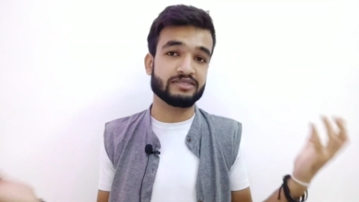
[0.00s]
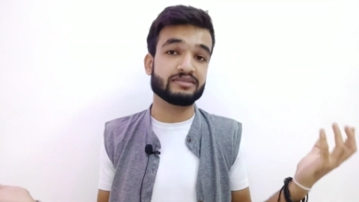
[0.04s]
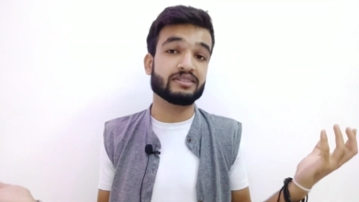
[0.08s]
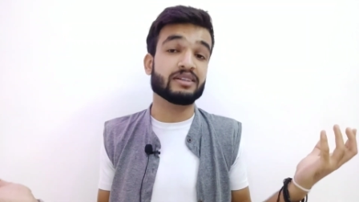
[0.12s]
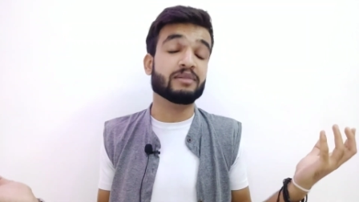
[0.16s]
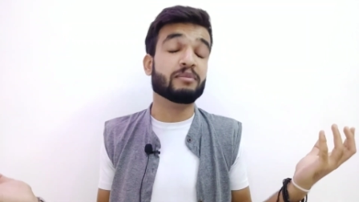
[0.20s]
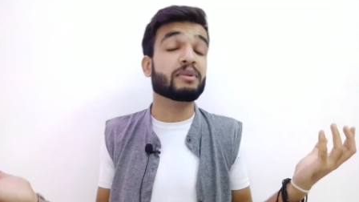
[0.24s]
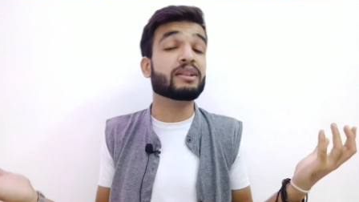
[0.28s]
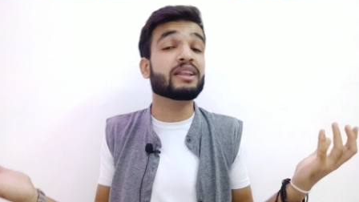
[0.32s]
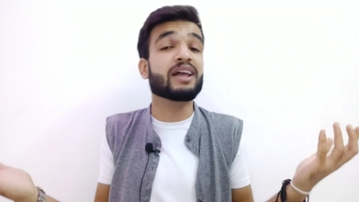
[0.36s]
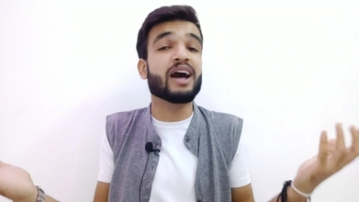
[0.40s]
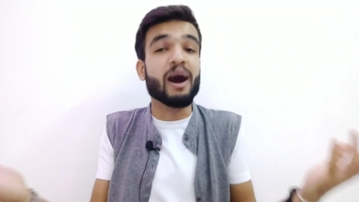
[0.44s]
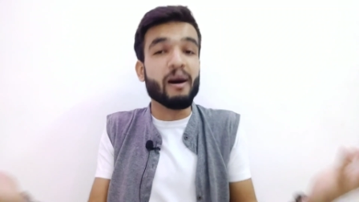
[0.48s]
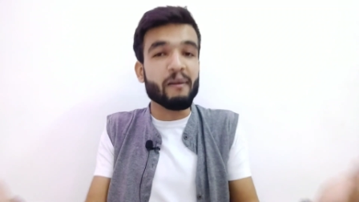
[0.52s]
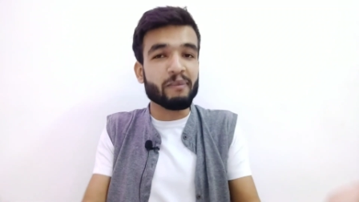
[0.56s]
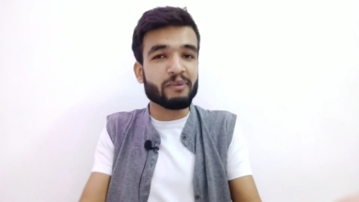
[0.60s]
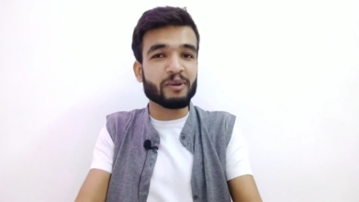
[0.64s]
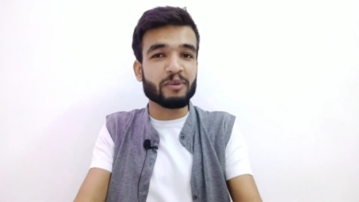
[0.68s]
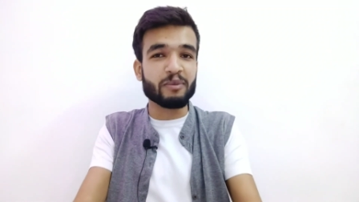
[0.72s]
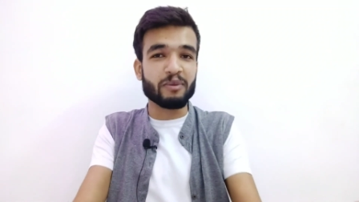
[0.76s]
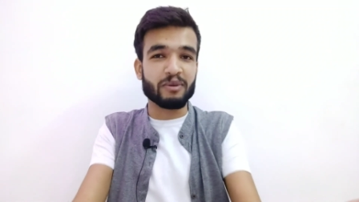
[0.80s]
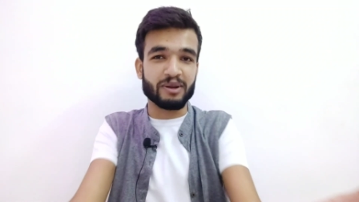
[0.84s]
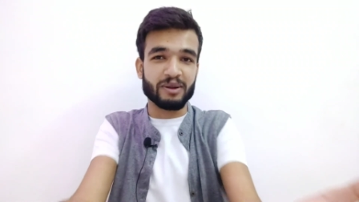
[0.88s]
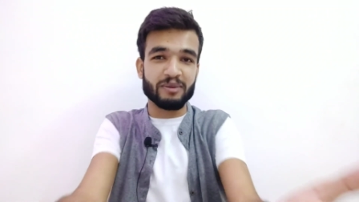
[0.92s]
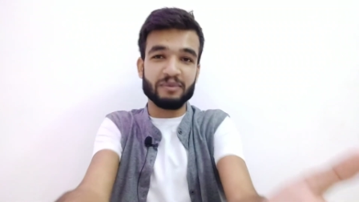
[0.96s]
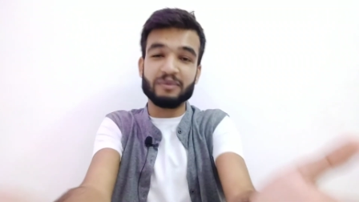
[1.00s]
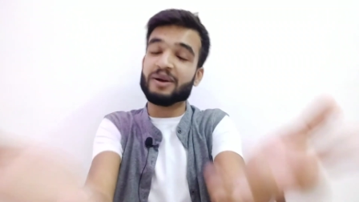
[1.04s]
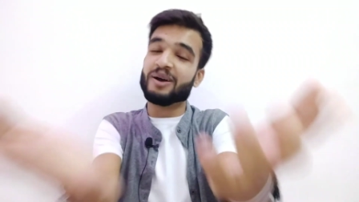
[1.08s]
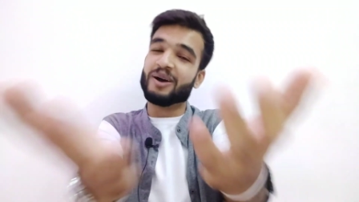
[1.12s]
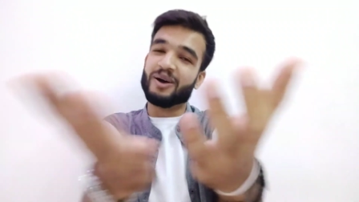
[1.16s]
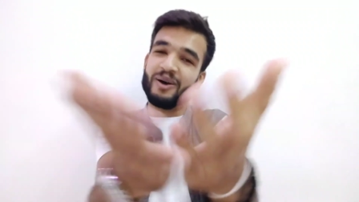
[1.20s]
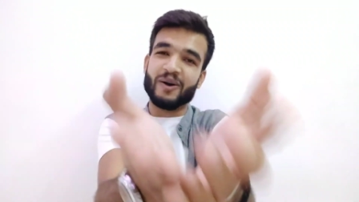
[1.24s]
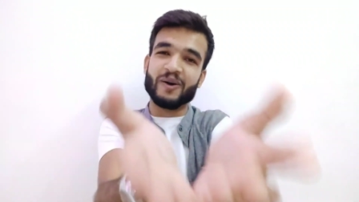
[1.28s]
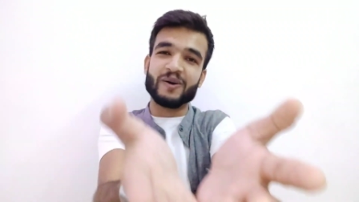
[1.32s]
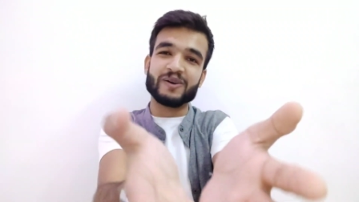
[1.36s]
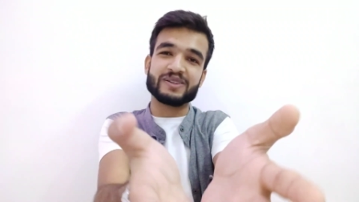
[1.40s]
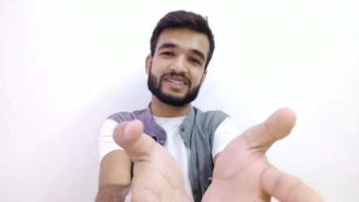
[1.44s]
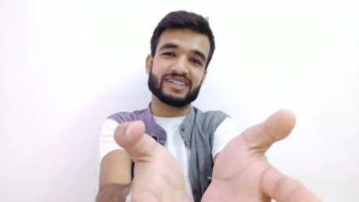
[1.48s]
मतलब आपको प्रॉब्लम
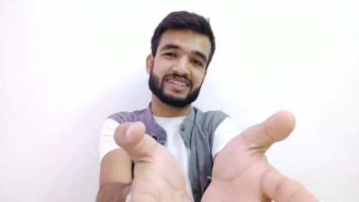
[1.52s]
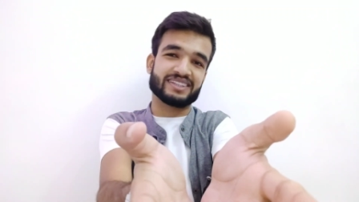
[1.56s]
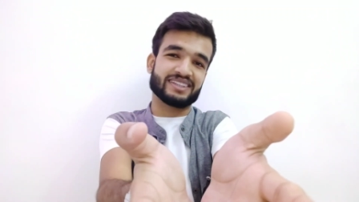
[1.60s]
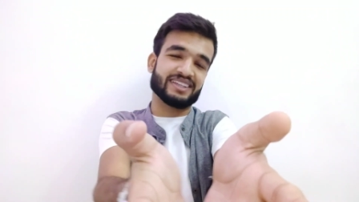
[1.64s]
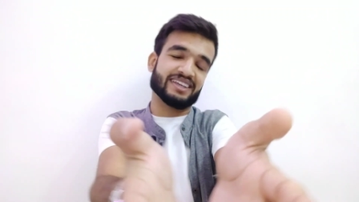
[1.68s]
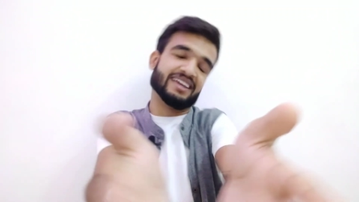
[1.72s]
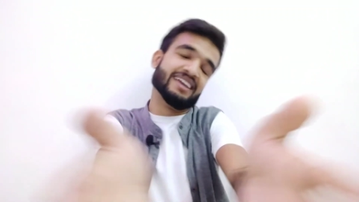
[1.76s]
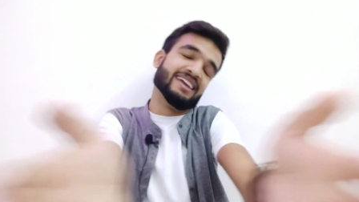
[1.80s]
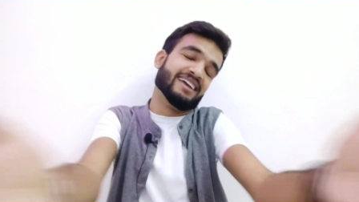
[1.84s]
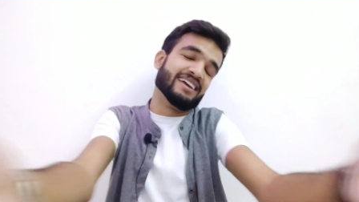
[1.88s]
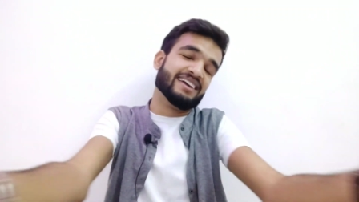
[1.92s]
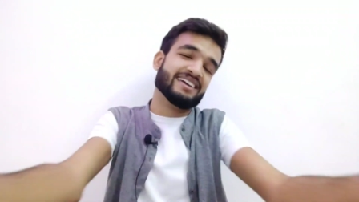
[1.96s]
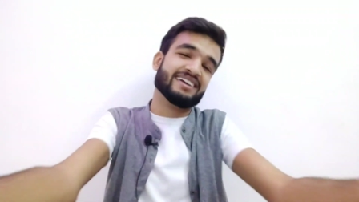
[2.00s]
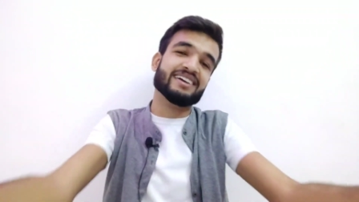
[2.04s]
हो सकती है